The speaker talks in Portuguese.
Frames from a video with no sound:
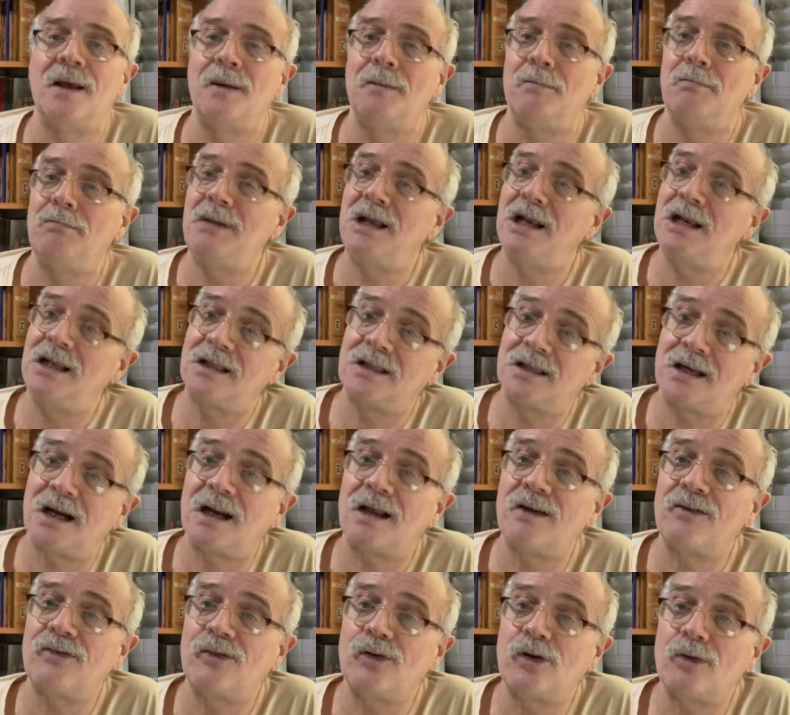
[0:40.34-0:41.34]
Militar
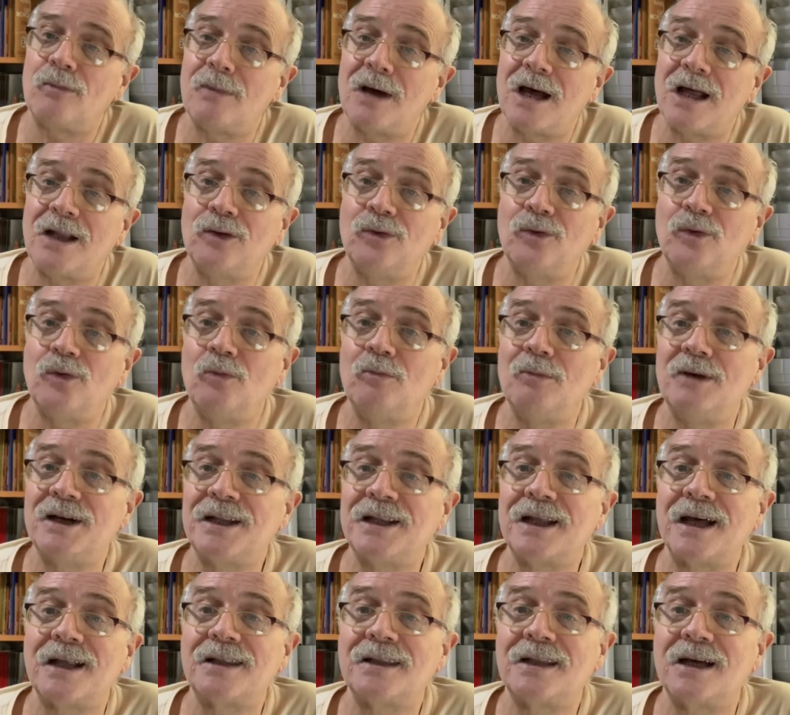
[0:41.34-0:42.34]
reformado, o
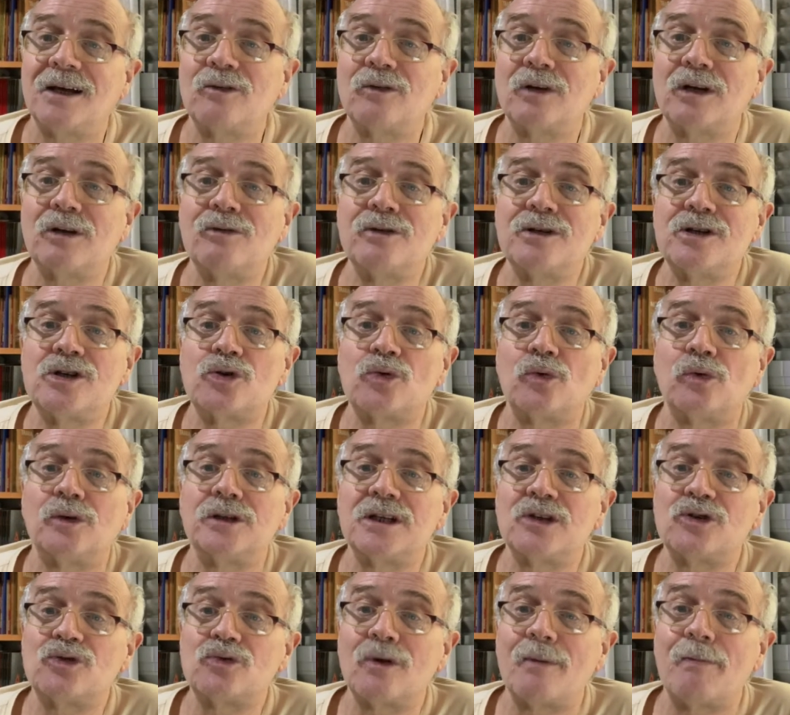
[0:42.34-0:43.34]
mandatário não esconde
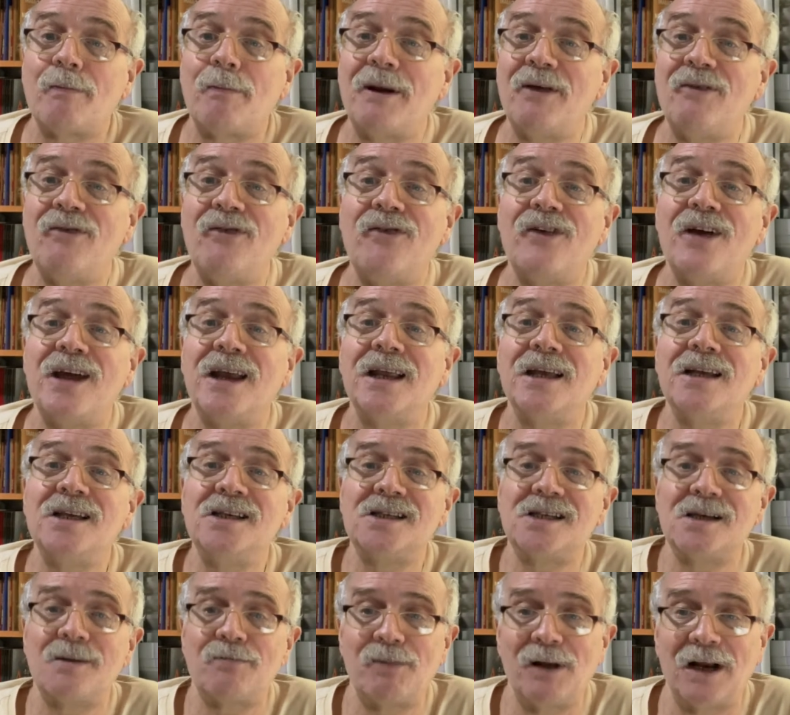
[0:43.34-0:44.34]
a sua
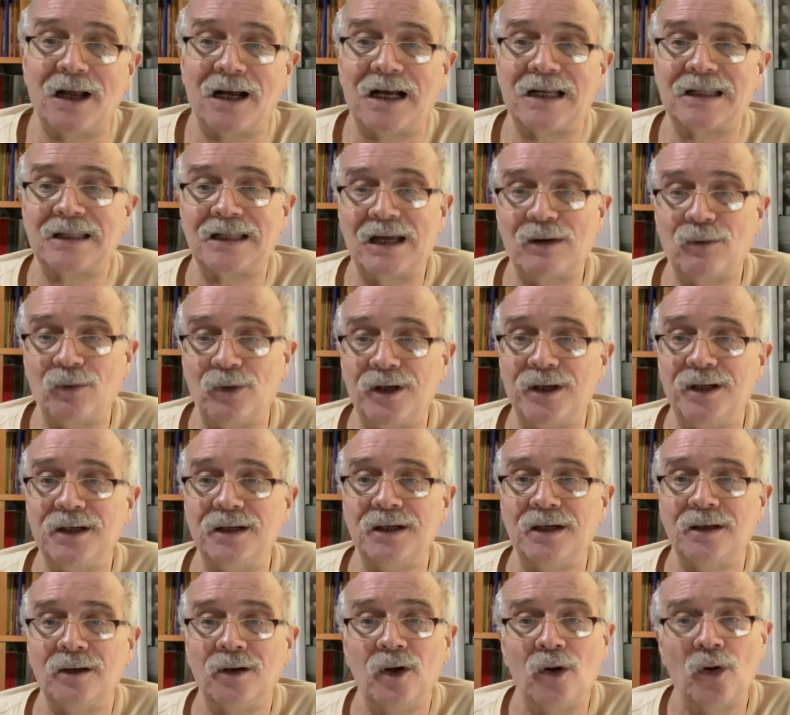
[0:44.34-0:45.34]
preferência pela
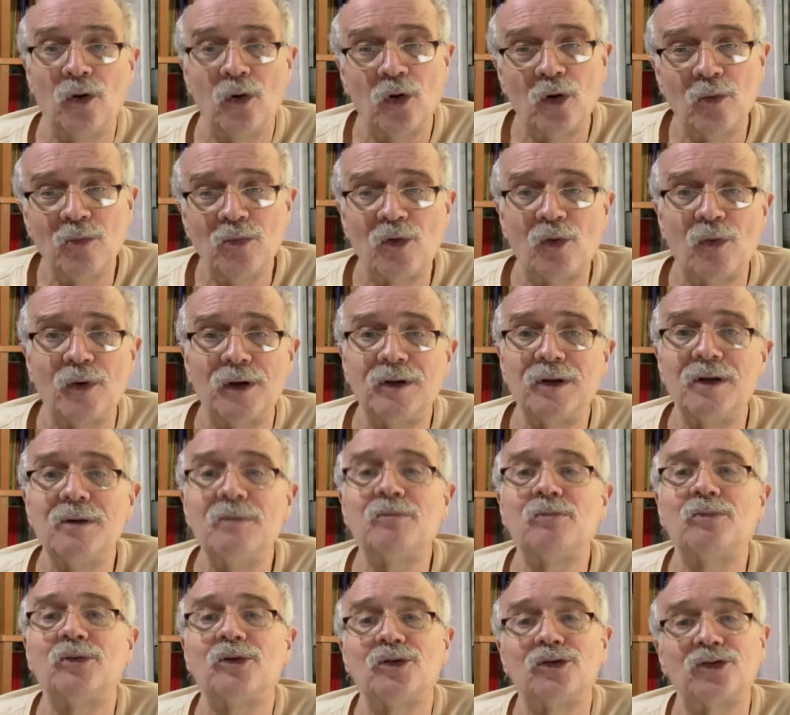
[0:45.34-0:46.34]
categoria, como quando
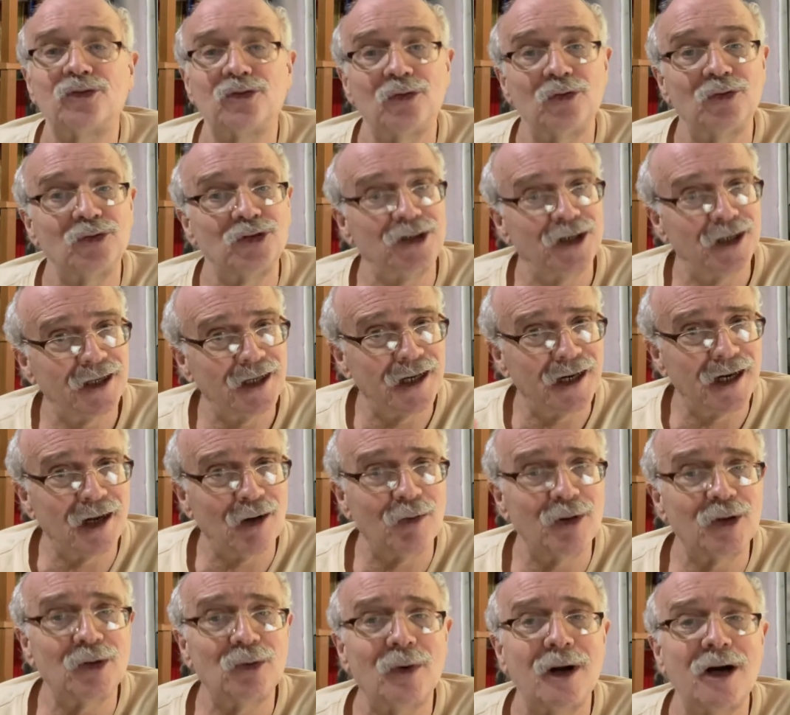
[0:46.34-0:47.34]
empossou o
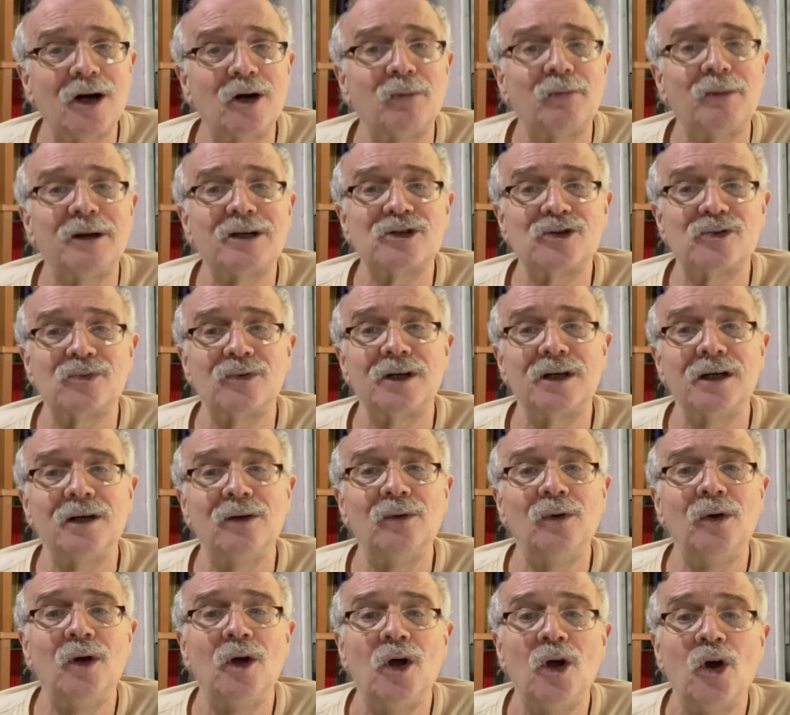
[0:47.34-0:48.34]
general Eduardo
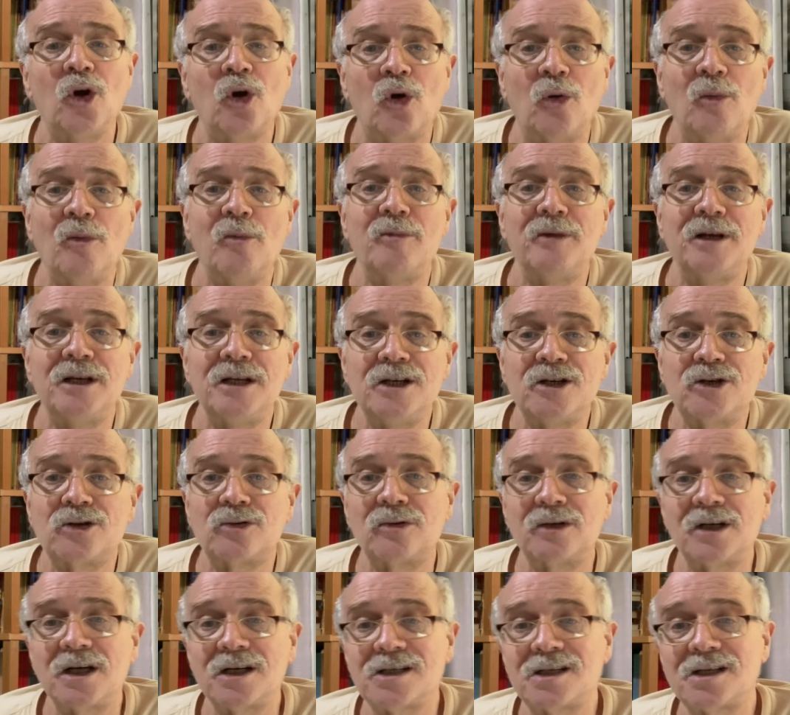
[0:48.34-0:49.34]
Pazuello como
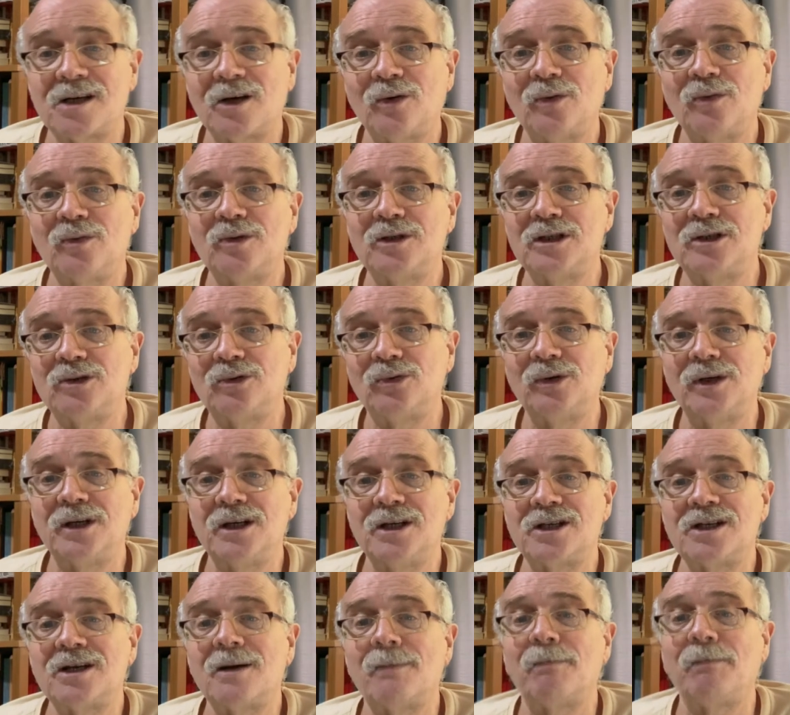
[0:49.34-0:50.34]
ministro da Saúde
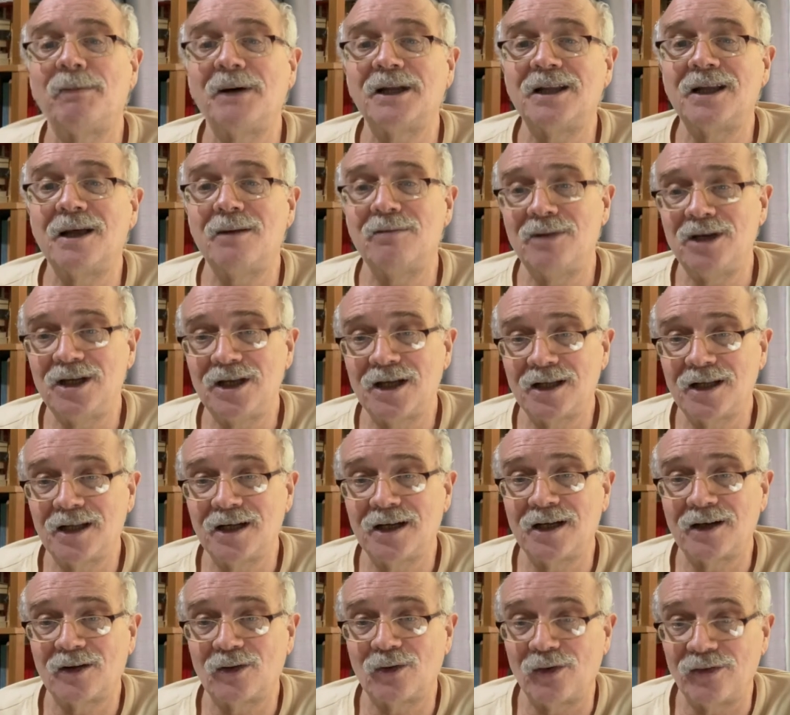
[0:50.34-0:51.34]
durante a pandemia
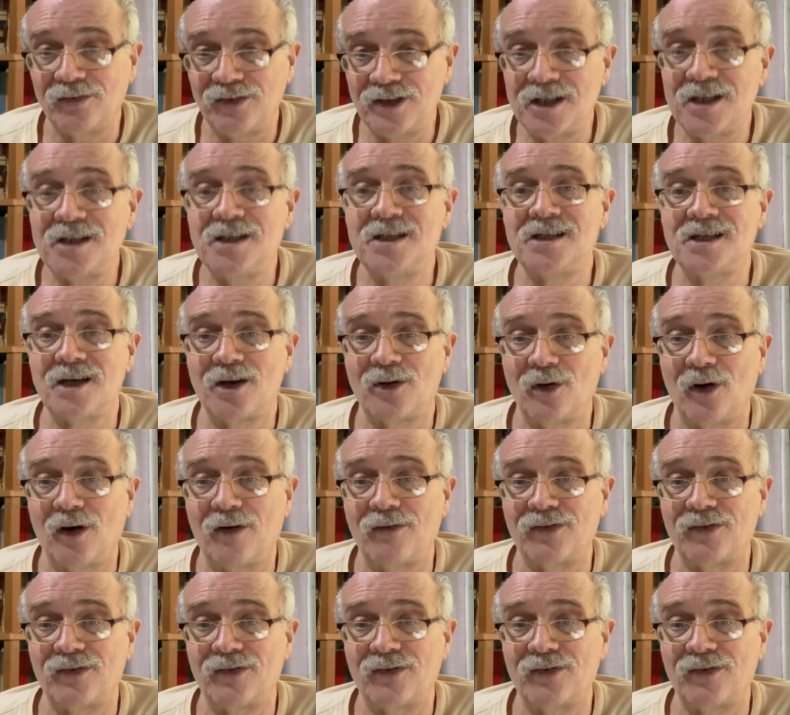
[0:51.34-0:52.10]
da Covid-19.